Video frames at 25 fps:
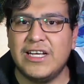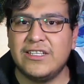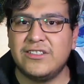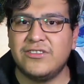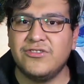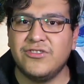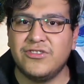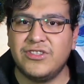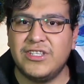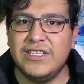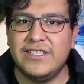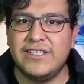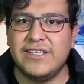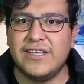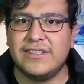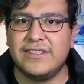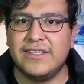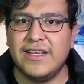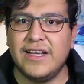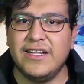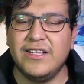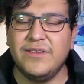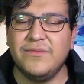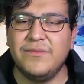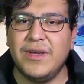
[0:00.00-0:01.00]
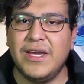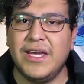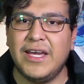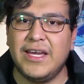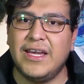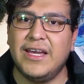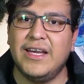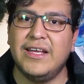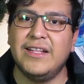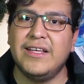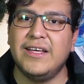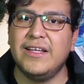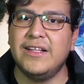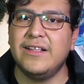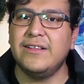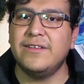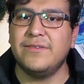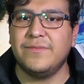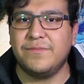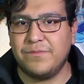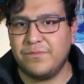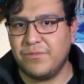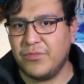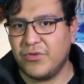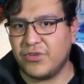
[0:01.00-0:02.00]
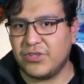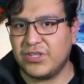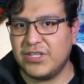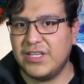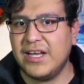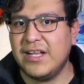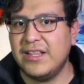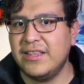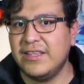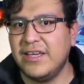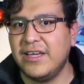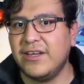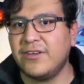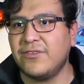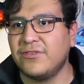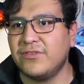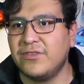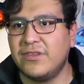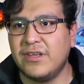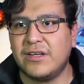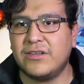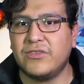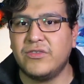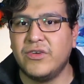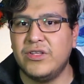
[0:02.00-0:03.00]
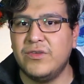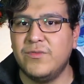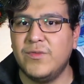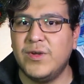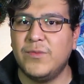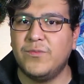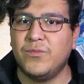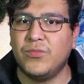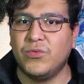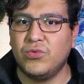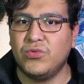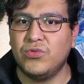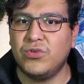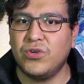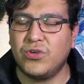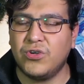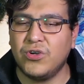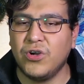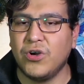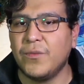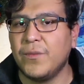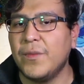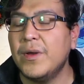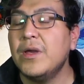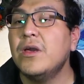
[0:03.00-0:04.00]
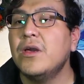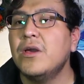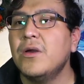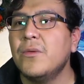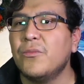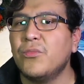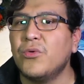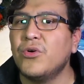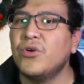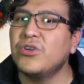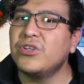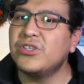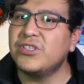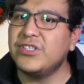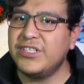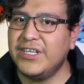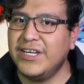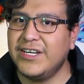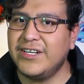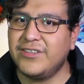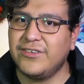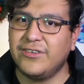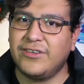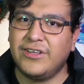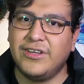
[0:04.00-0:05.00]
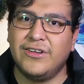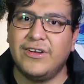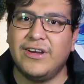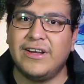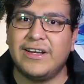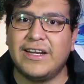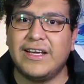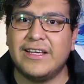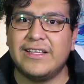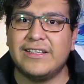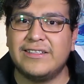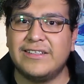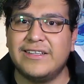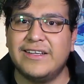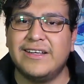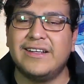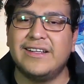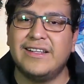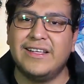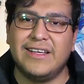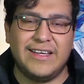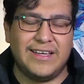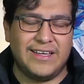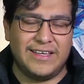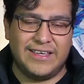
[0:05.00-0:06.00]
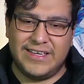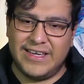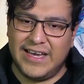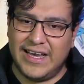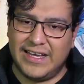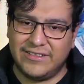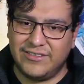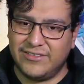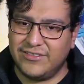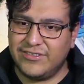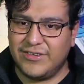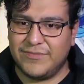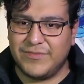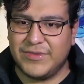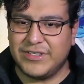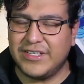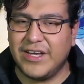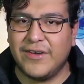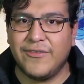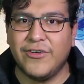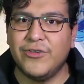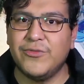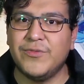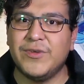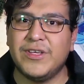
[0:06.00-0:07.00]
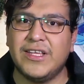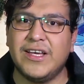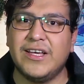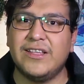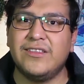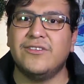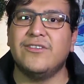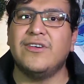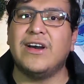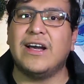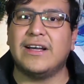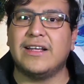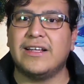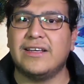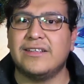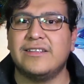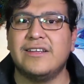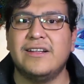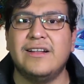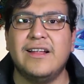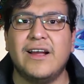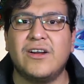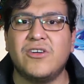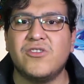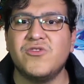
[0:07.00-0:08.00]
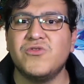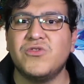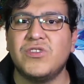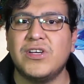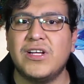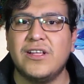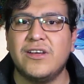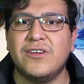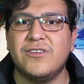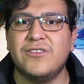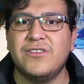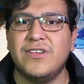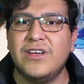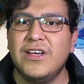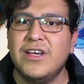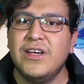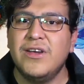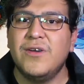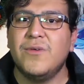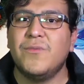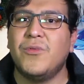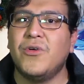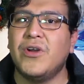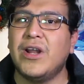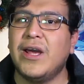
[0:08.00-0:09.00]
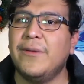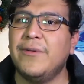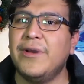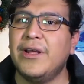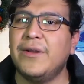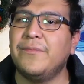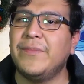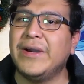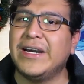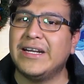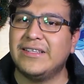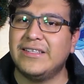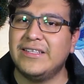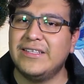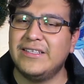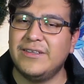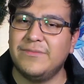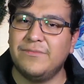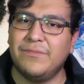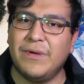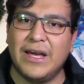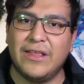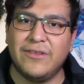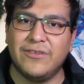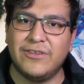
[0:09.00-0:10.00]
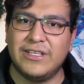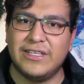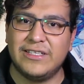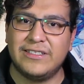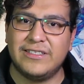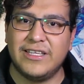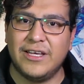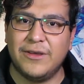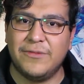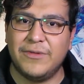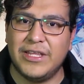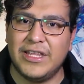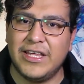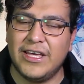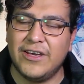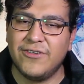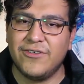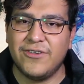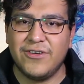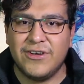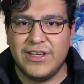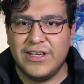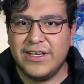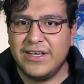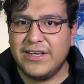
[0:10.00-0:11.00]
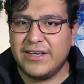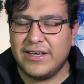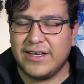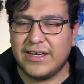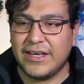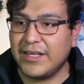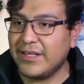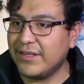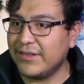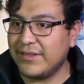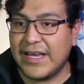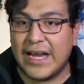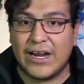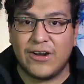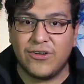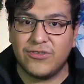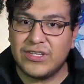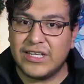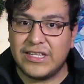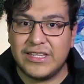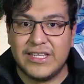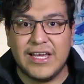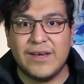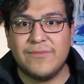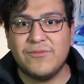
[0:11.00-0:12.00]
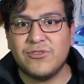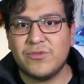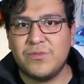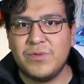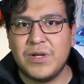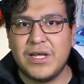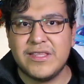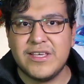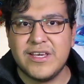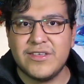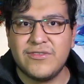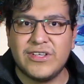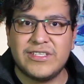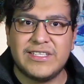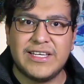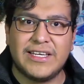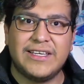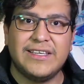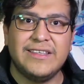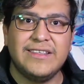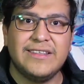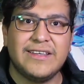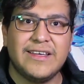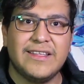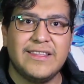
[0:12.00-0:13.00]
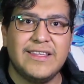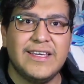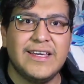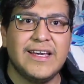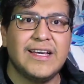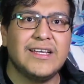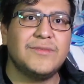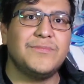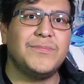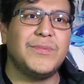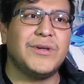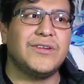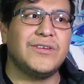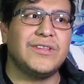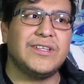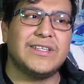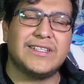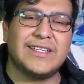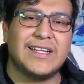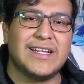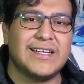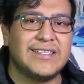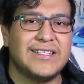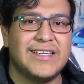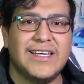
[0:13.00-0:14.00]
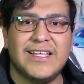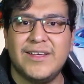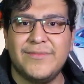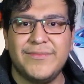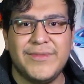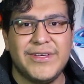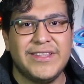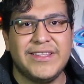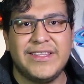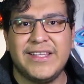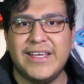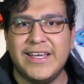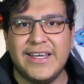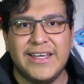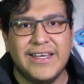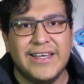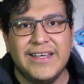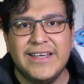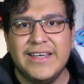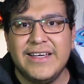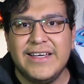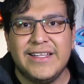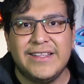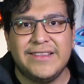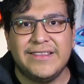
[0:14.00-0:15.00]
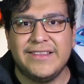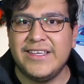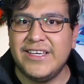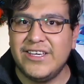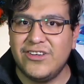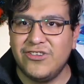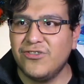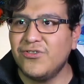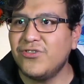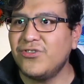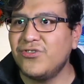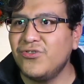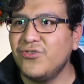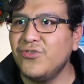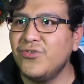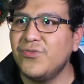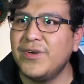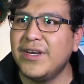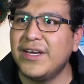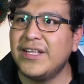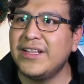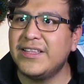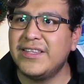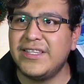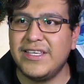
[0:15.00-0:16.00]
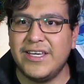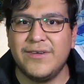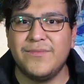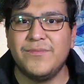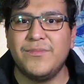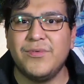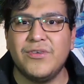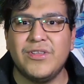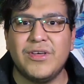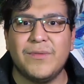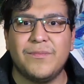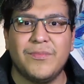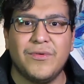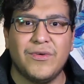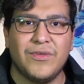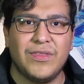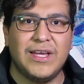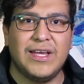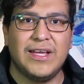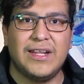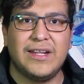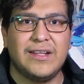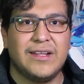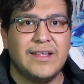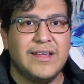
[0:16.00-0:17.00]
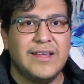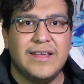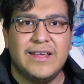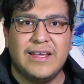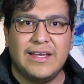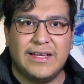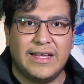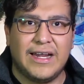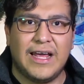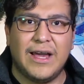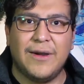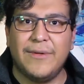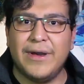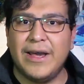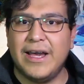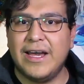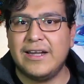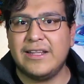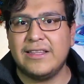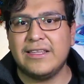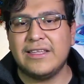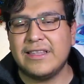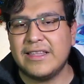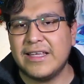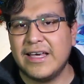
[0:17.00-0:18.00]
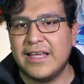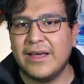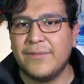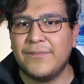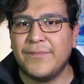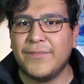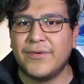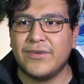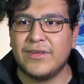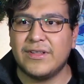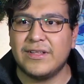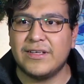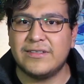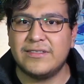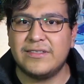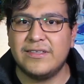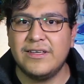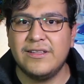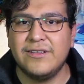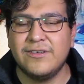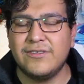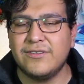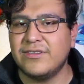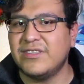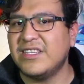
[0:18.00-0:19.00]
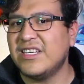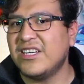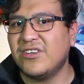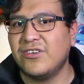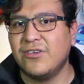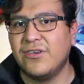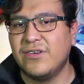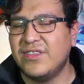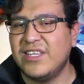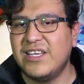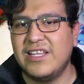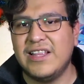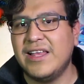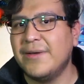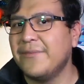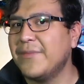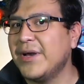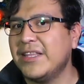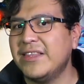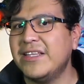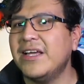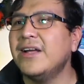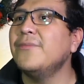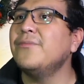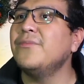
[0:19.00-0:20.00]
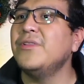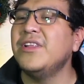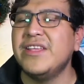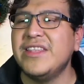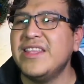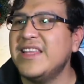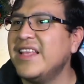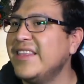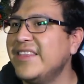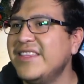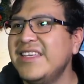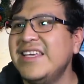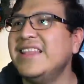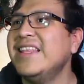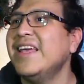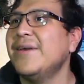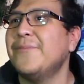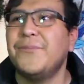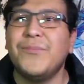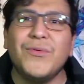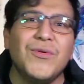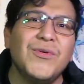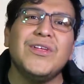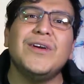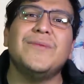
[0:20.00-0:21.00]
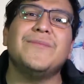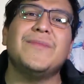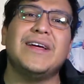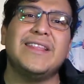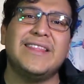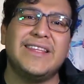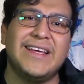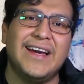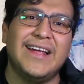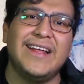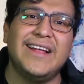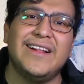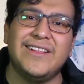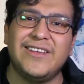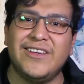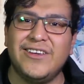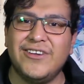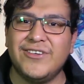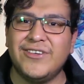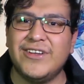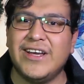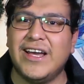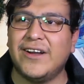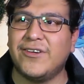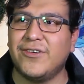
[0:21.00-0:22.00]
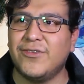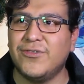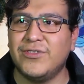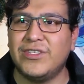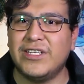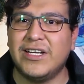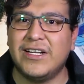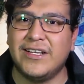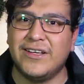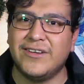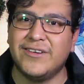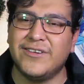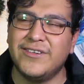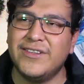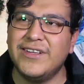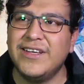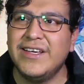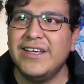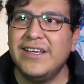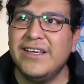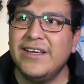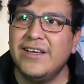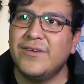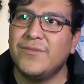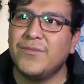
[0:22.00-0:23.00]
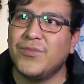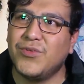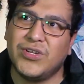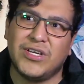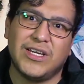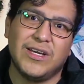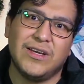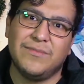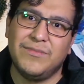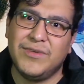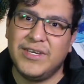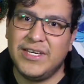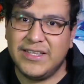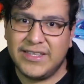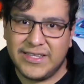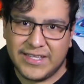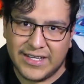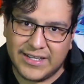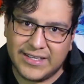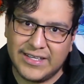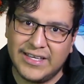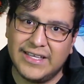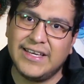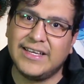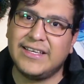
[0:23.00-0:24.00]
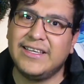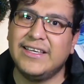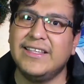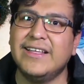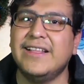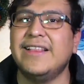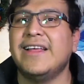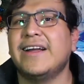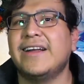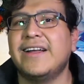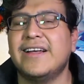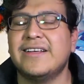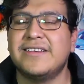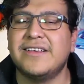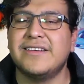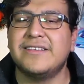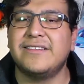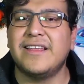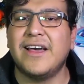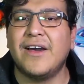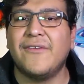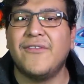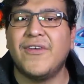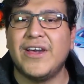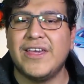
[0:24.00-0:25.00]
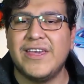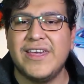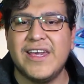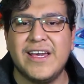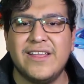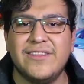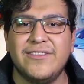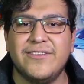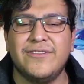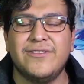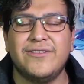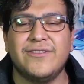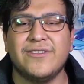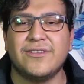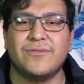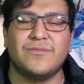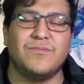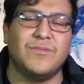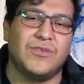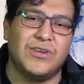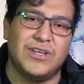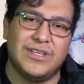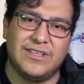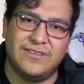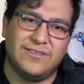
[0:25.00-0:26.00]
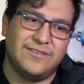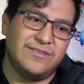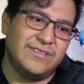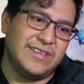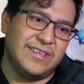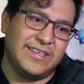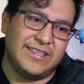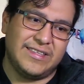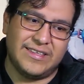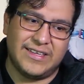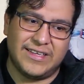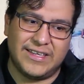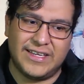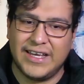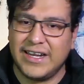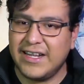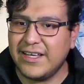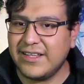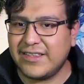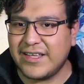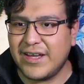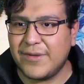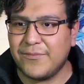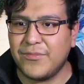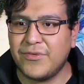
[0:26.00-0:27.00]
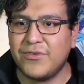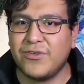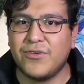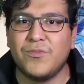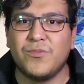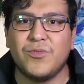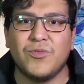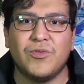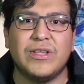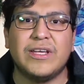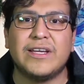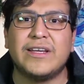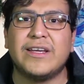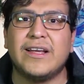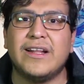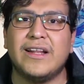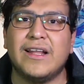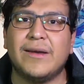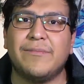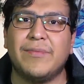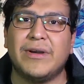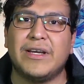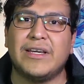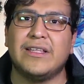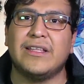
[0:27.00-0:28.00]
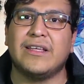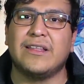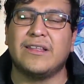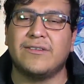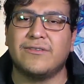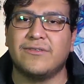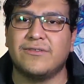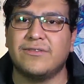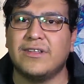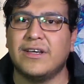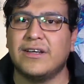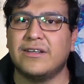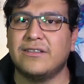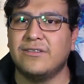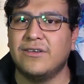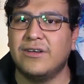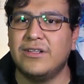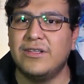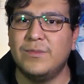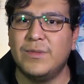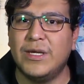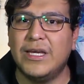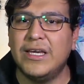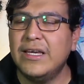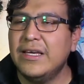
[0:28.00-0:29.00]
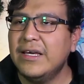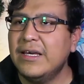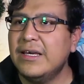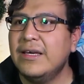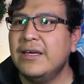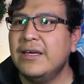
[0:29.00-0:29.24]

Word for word: las noticias anime en el portal de contactoanime.com. Por cierto, quiero agradecerle, y ya esto se me estaba olvidando, agradecerle a Couta León por haber participado en este video. Eh, ya lo teníamos planeado hace 15 días, pero desgraciadamente ni yo tuve el tiempo de poder grabar ni nada por el estilo, ni, le, mandé, ni, le pude mandar el guión a Couta León porque mi internet aquí de la casa está fallando, entonces por eso ni siquiera tampoco publiqué en la página de contacto anime,